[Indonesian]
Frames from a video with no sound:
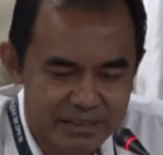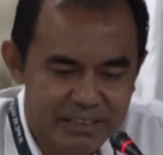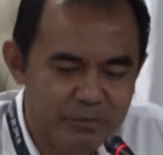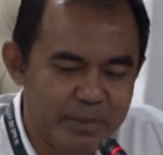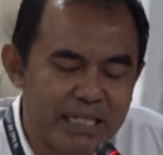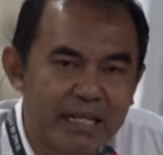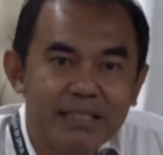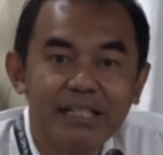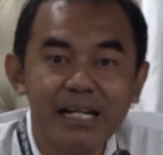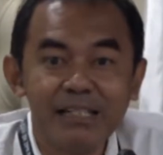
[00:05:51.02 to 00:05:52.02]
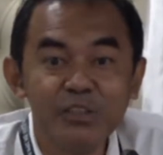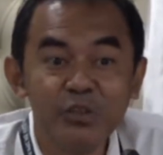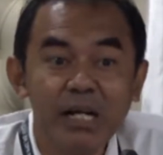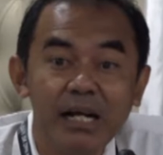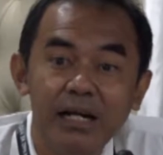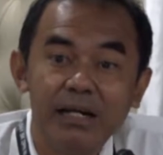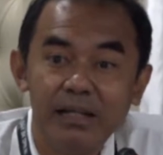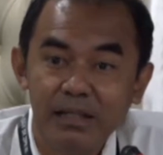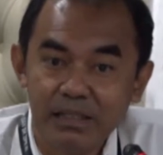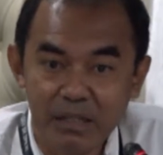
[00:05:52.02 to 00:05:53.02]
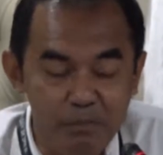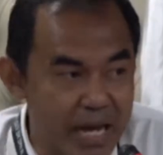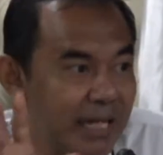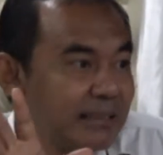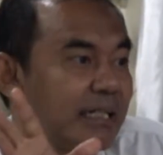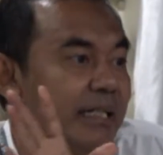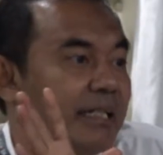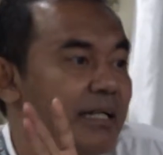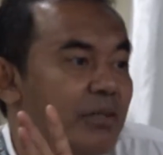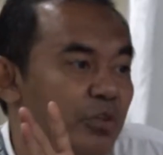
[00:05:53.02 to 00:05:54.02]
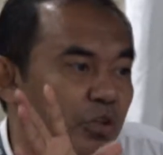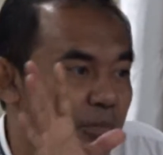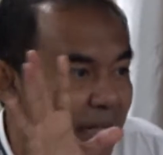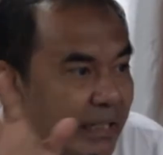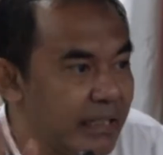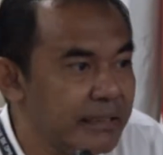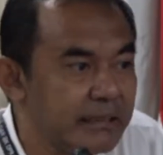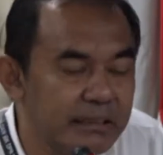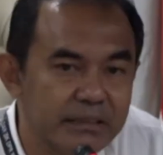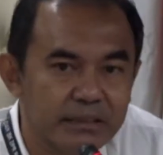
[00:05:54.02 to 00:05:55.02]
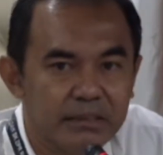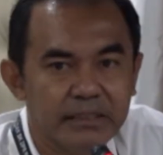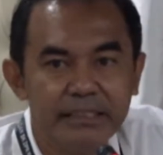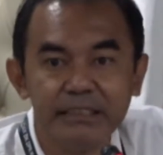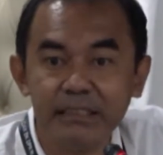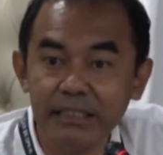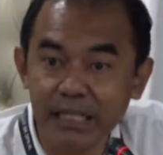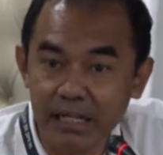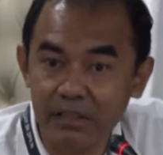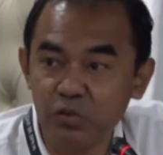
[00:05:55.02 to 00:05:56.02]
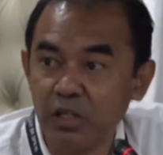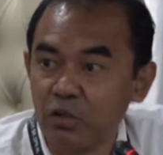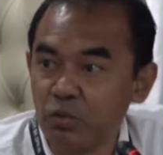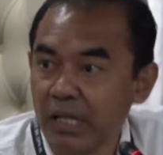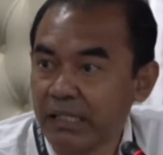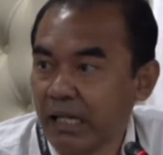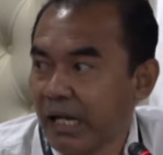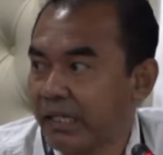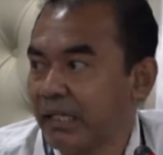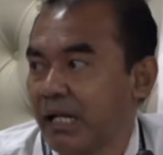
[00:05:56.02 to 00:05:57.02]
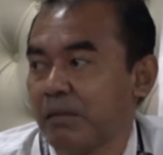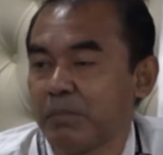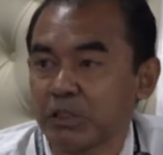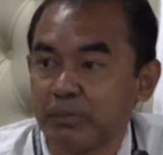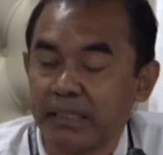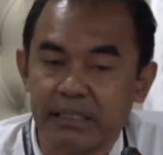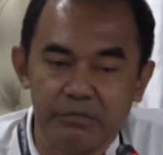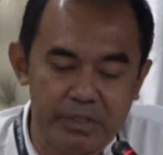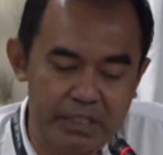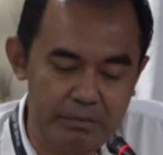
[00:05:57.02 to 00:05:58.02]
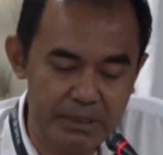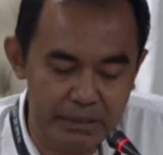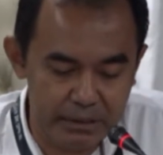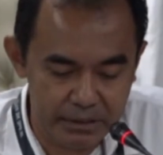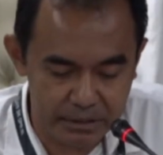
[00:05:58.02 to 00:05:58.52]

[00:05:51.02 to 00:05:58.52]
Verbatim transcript: Ini penyakit dari juga kemalasan kita untuk menganalisis isi dari undang-undang yang ada dalam perspektif yang lebih